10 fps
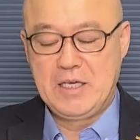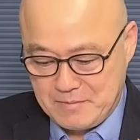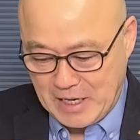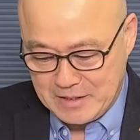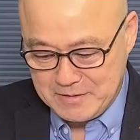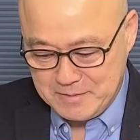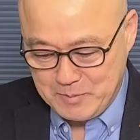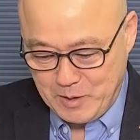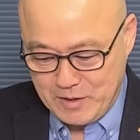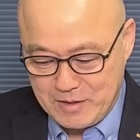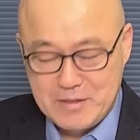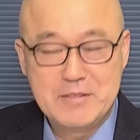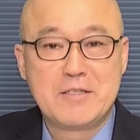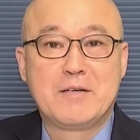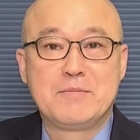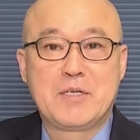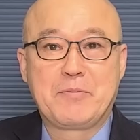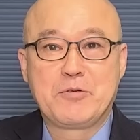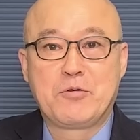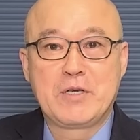많은 뭐 지금
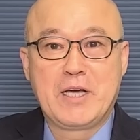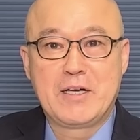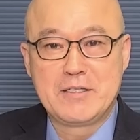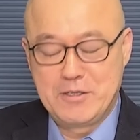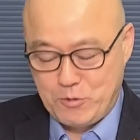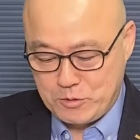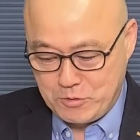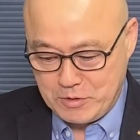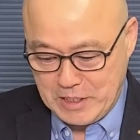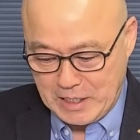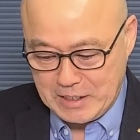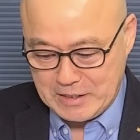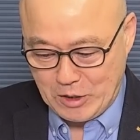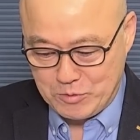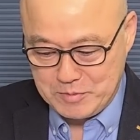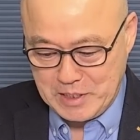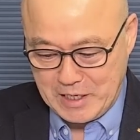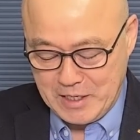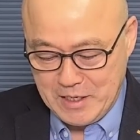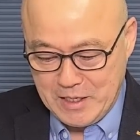체포동의안을 놓고 이야기가
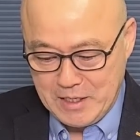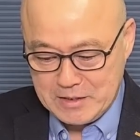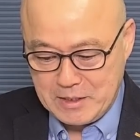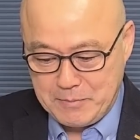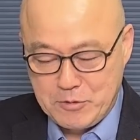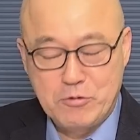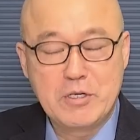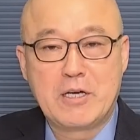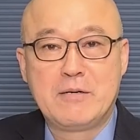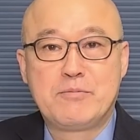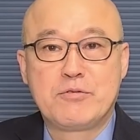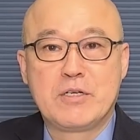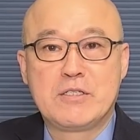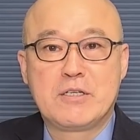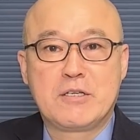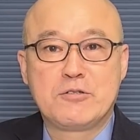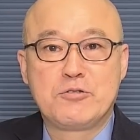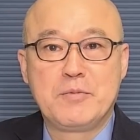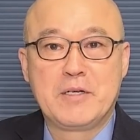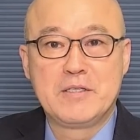나옵니다. 체포동의안을
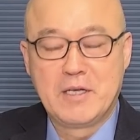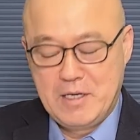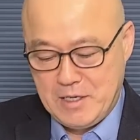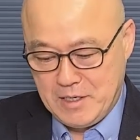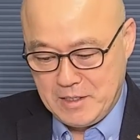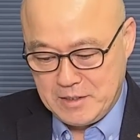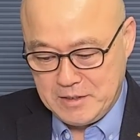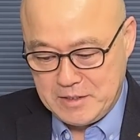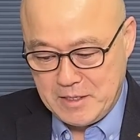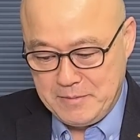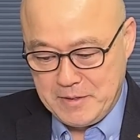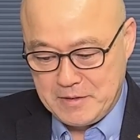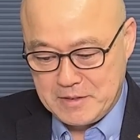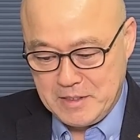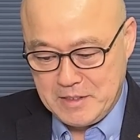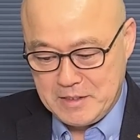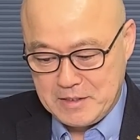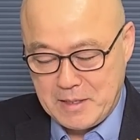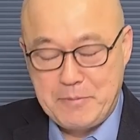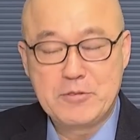부결시켜주면 이재명이
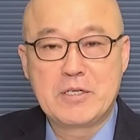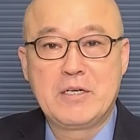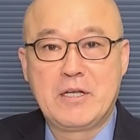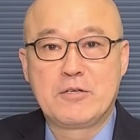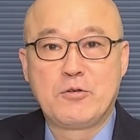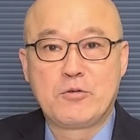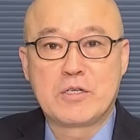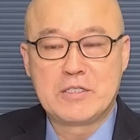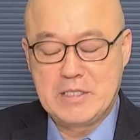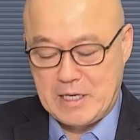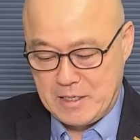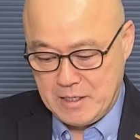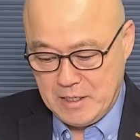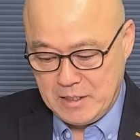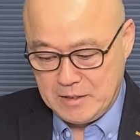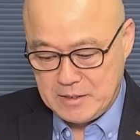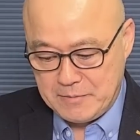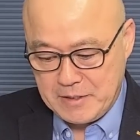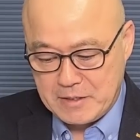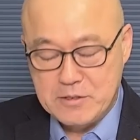대표직을 내려놓을 것이다.
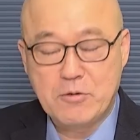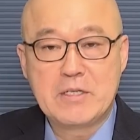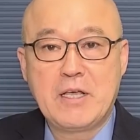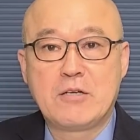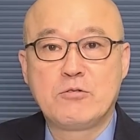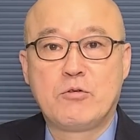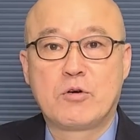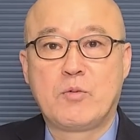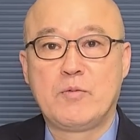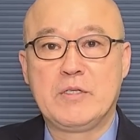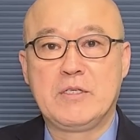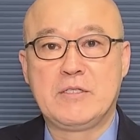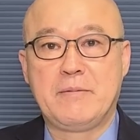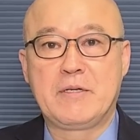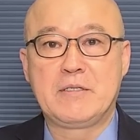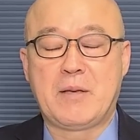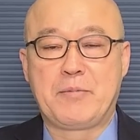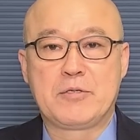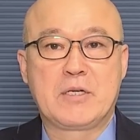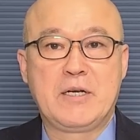이재명의 그동안 행동으로 보면 이재명은
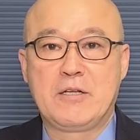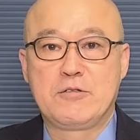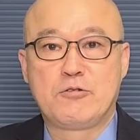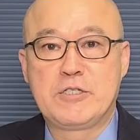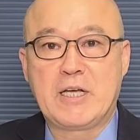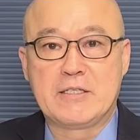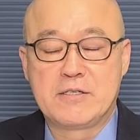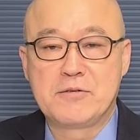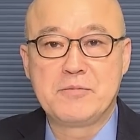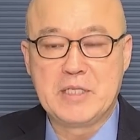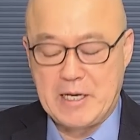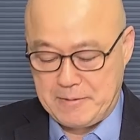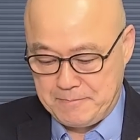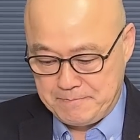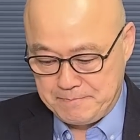대표직을 내려놓지 않습니다.